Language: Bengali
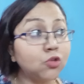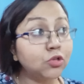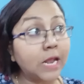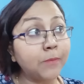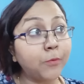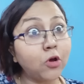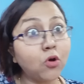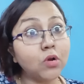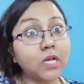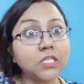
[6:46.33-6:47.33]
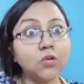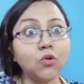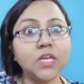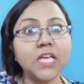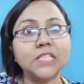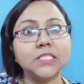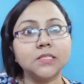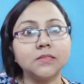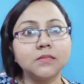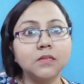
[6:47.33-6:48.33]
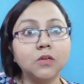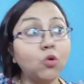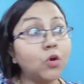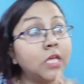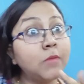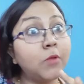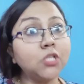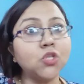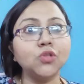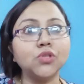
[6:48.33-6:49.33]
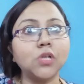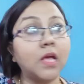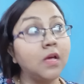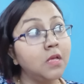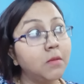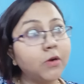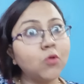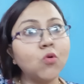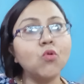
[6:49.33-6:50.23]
তারপরেও ওর কাছে লক্ষ্মী আছে লক্ষ্মী বলে চঞ্চলা বাট ও